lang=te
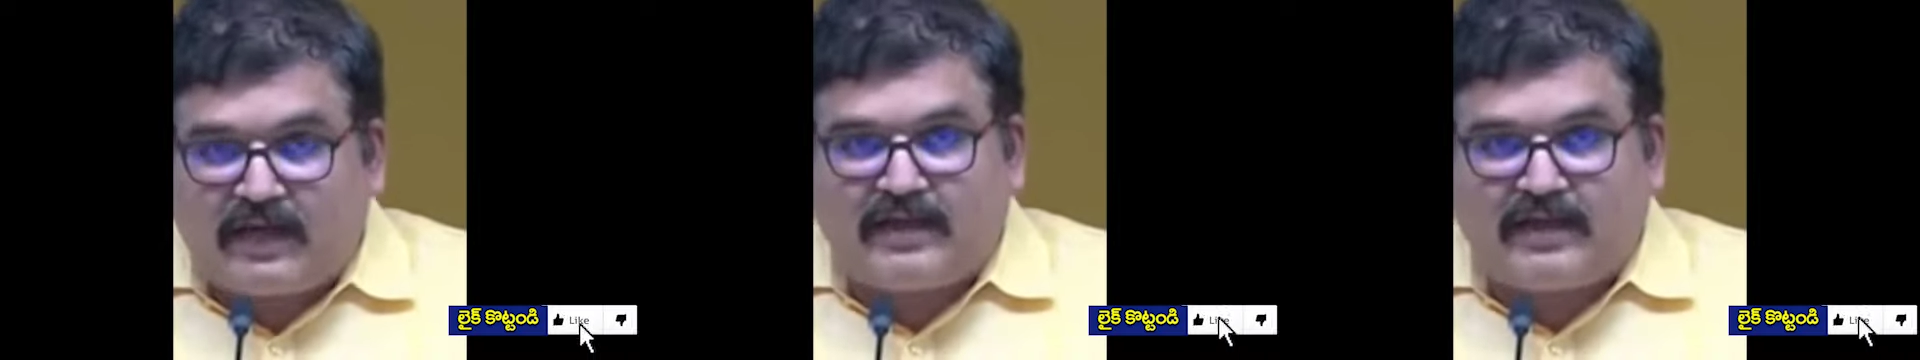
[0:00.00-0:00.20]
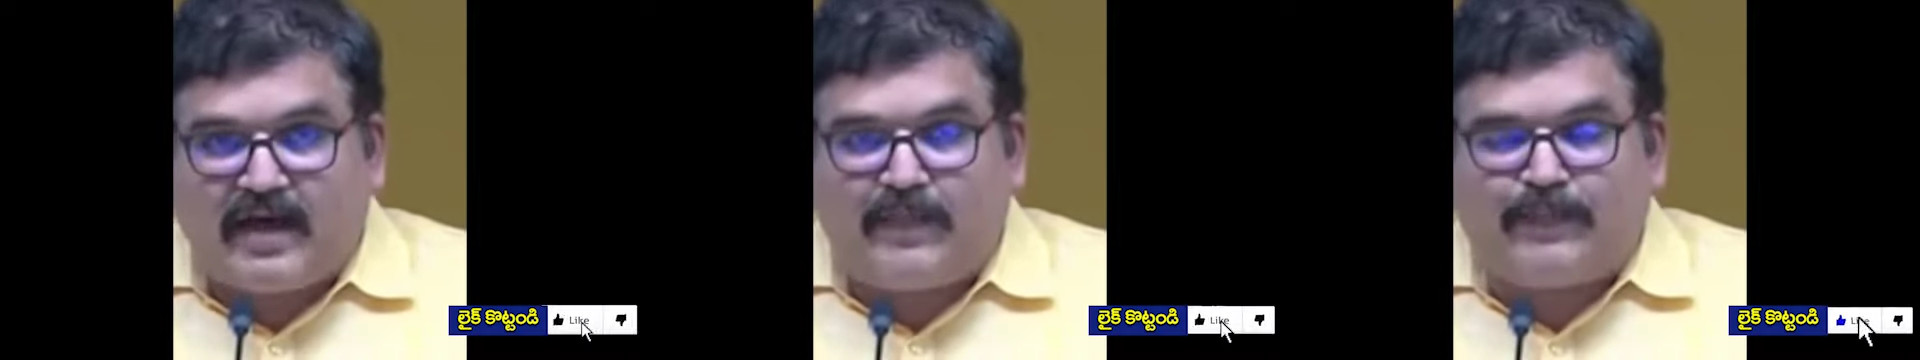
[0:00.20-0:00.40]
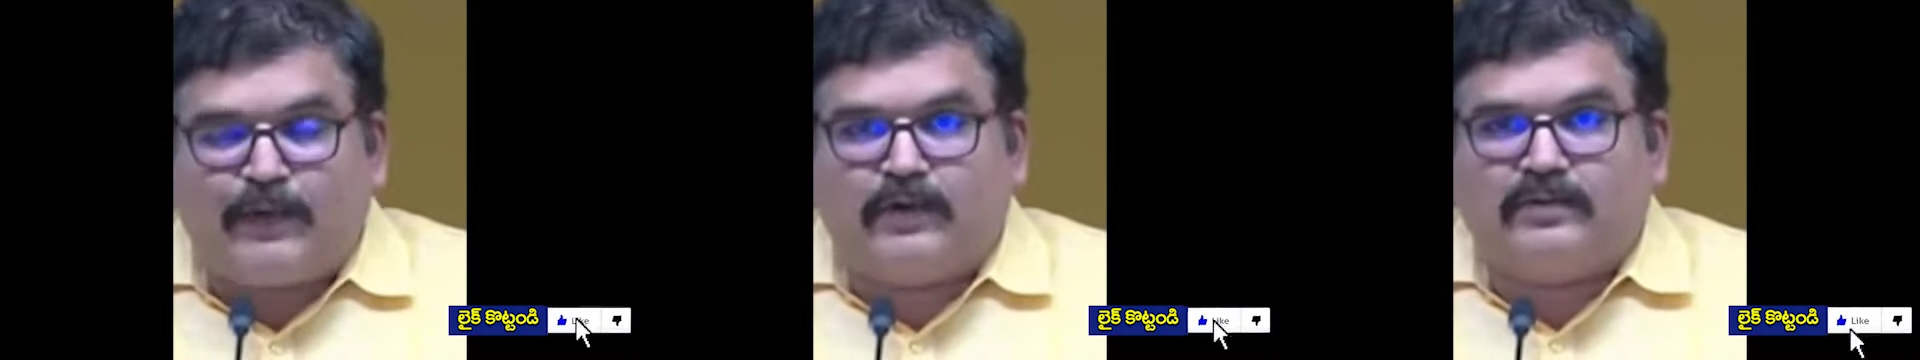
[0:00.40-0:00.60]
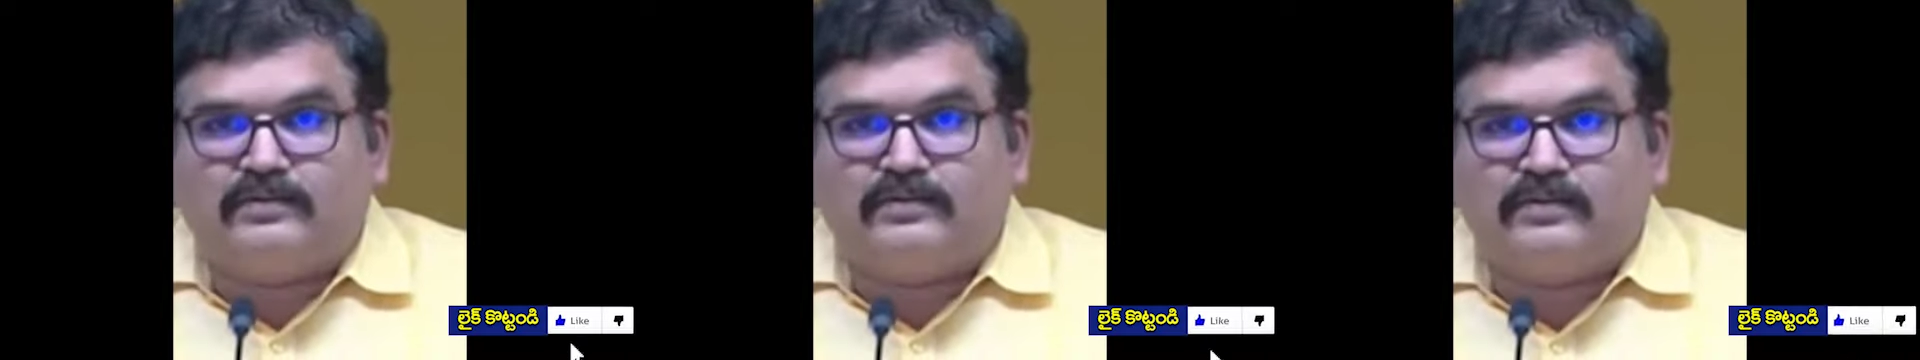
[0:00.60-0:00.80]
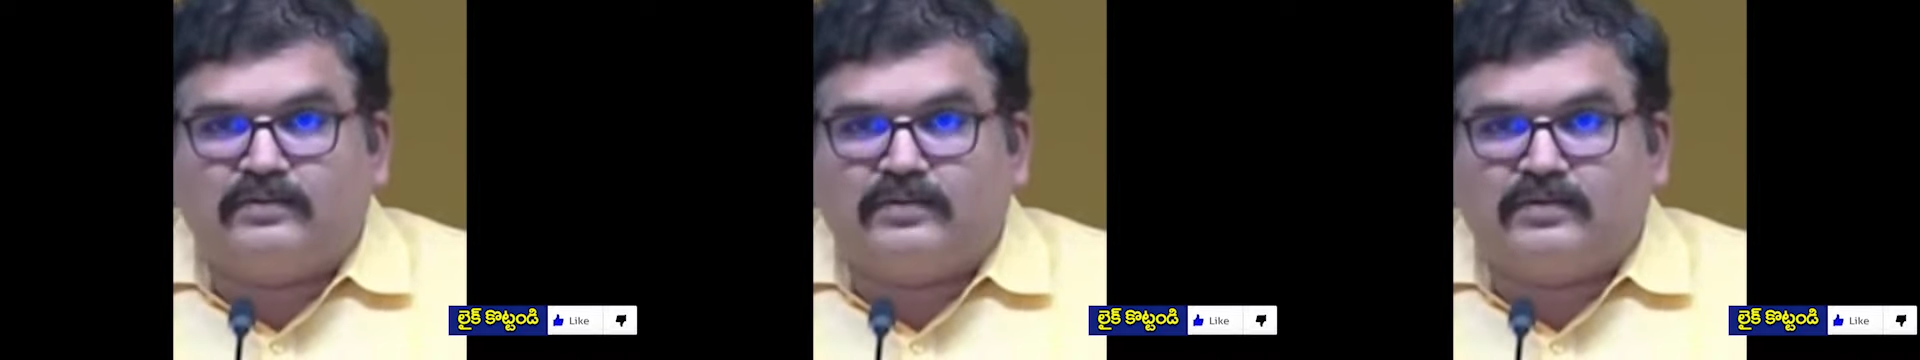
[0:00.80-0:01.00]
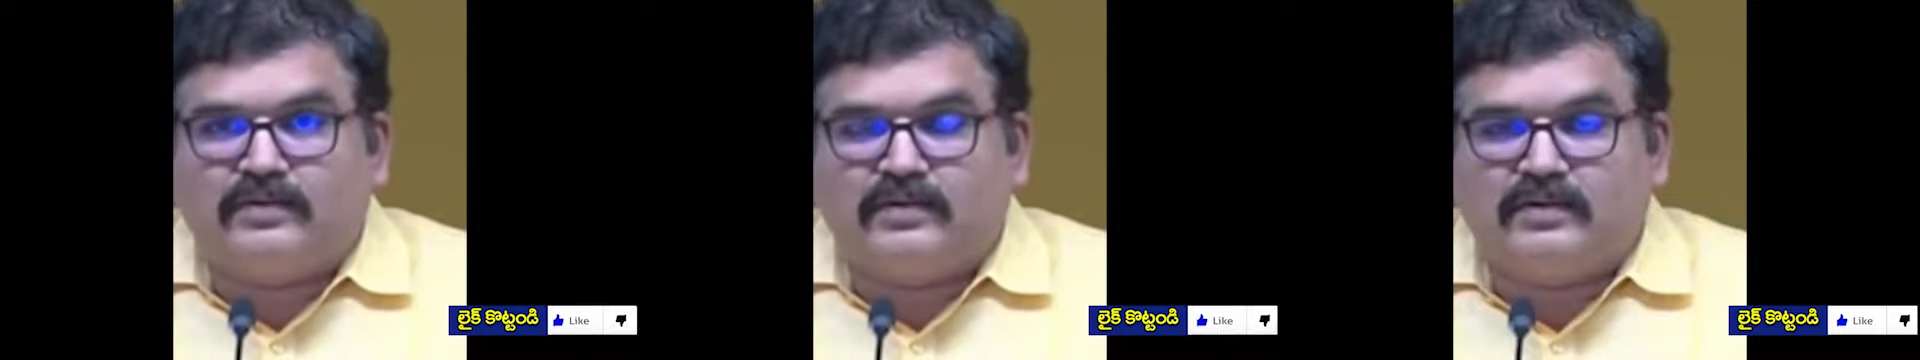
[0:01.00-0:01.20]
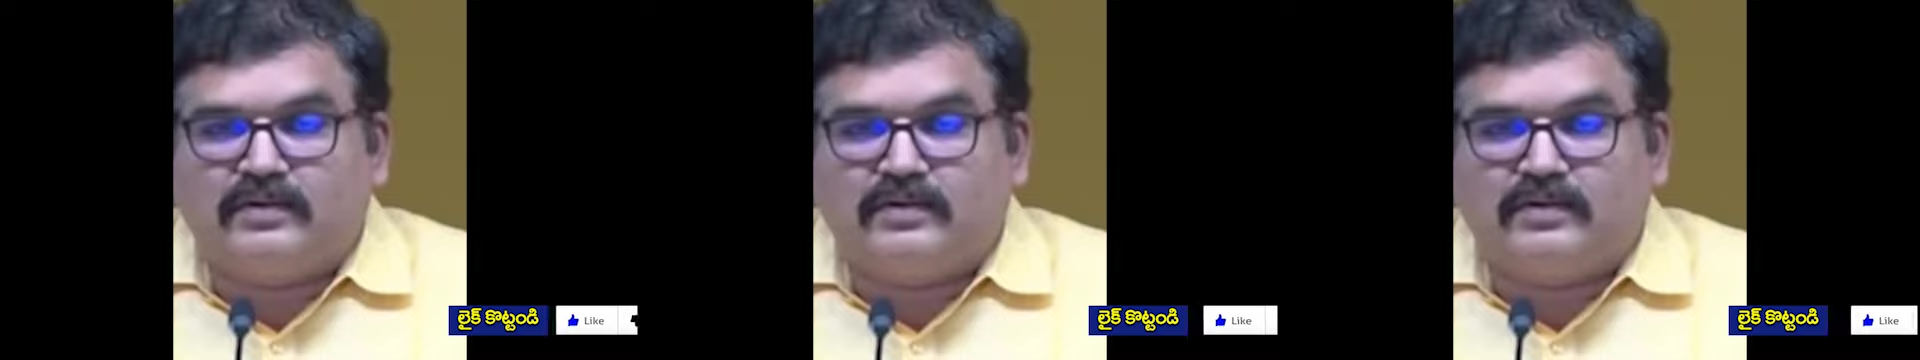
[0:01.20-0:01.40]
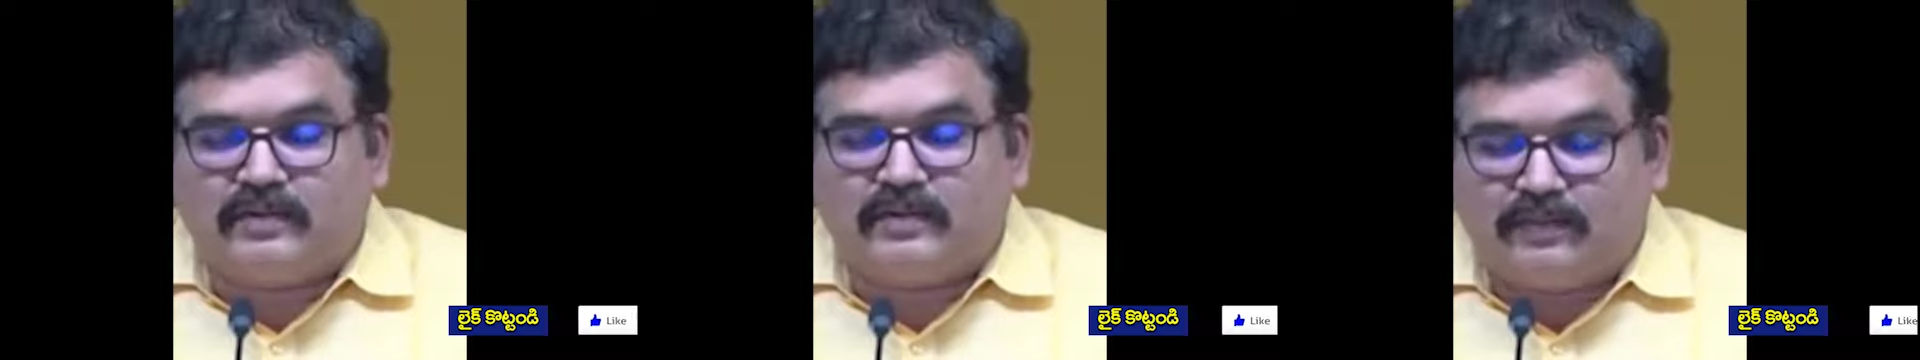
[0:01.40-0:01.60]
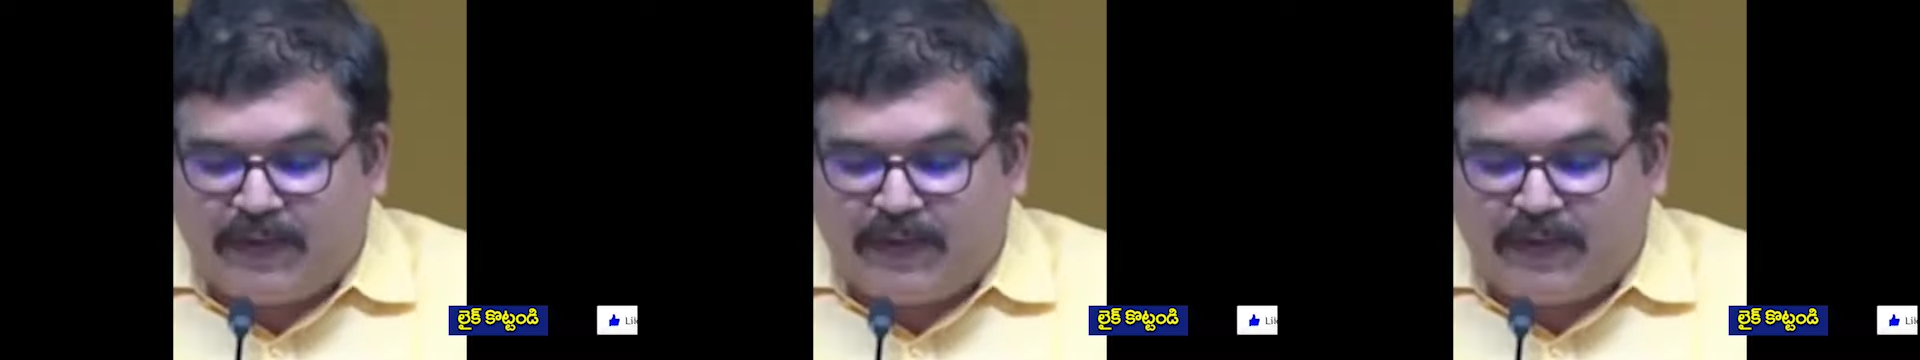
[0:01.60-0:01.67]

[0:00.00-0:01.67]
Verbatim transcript: పంతొమ్మిది లక్షల అరవై